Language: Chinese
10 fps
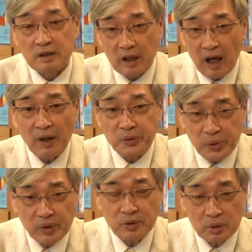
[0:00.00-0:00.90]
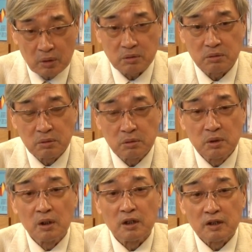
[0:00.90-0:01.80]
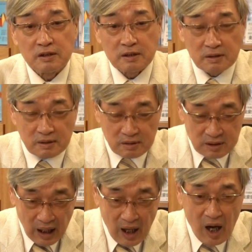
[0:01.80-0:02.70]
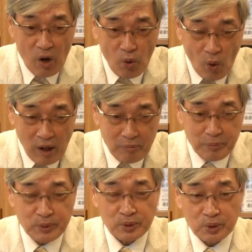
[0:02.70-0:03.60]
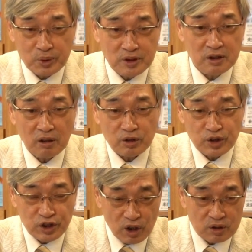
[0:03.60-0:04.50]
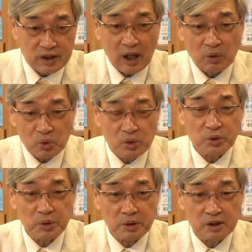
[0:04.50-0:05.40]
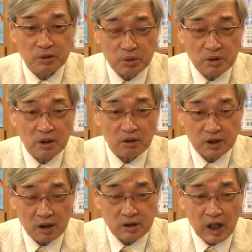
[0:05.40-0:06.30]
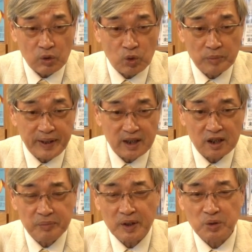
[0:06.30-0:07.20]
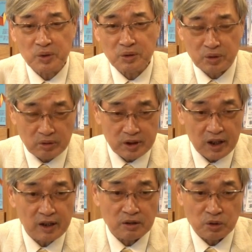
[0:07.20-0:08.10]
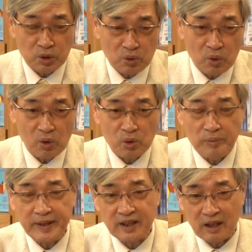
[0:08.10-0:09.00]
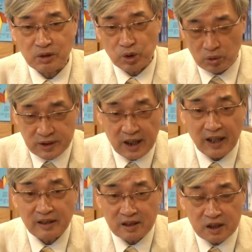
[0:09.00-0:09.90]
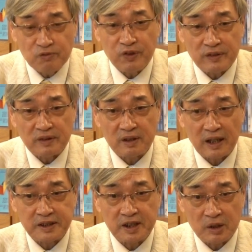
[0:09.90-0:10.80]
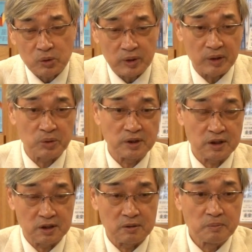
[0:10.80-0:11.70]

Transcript: 他运用他黄埔军校校长，过去是军校校长，国民革命军总司令，中国国民党总裁的身份，他介入了军事。